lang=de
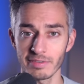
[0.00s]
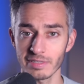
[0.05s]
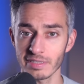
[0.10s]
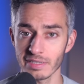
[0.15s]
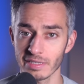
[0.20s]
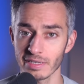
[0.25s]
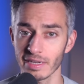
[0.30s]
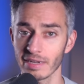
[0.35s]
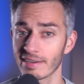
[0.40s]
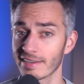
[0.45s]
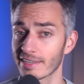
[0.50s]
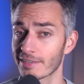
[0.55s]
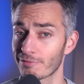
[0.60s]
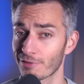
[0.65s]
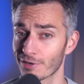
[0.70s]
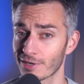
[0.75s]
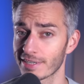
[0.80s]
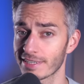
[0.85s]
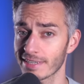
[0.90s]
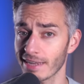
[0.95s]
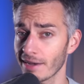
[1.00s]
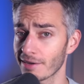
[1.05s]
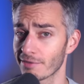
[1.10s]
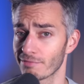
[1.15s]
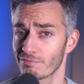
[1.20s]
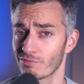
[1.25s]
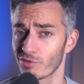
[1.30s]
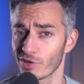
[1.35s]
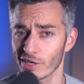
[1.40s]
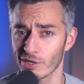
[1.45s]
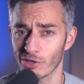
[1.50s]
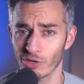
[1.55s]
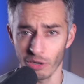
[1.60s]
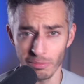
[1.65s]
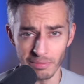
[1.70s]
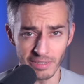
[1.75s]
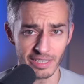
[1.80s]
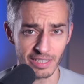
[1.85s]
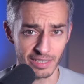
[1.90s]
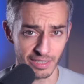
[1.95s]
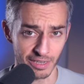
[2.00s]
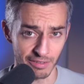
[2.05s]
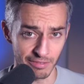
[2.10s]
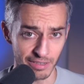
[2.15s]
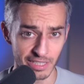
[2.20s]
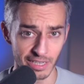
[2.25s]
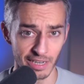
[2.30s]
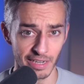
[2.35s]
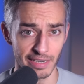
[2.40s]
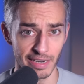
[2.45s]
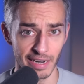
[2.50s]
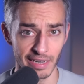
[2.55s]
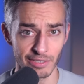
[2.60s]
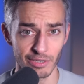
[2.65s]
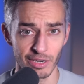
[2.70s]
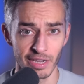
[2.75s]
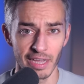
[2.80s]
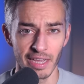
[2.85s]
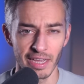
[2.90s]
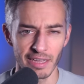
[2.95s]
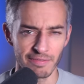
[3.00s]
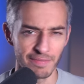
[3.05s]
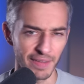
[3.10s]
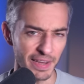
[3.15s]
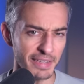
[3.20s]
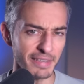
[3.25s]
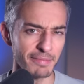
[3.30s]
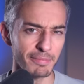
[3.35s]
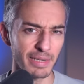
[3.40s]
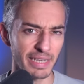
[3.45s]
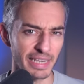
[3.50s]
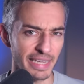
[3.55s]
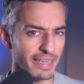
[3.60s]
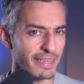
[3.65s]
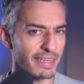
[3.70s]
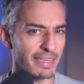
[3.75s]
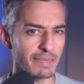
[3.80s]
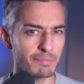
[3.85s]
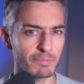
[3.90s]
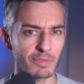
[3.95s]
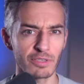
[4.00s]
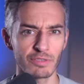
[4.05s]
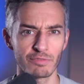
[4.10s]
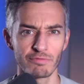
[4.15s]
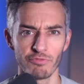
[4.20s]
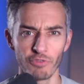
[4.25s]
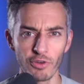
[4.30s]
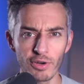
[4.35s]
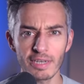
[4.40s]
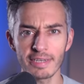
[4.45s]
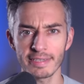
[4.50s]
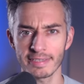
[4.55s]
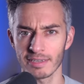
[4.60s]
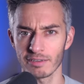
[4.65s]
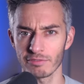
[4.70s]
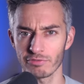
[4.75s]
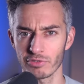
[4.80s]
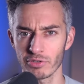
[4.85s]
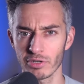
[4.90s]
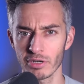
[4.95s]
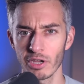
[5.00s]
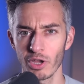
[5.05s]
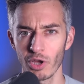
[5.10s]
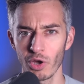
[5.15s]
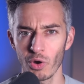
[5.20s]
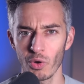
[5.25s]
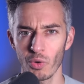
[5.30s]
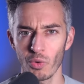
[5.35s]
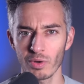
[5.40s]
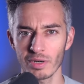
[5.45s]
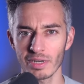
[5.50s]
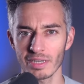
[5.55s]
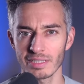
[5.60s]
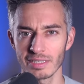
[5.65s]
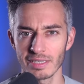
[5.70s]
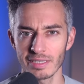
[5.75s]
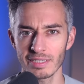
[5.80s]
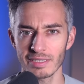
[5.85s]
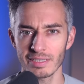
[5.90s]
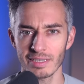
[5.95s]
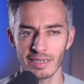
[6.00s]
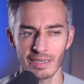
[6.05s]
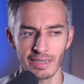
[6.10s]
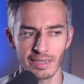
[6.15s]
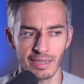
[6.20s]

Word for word: was ist da eigentlich wirklich dran? Woher kommt diese Gewissheit? Also, welche Belege gibt es wirklich dafür oder sind es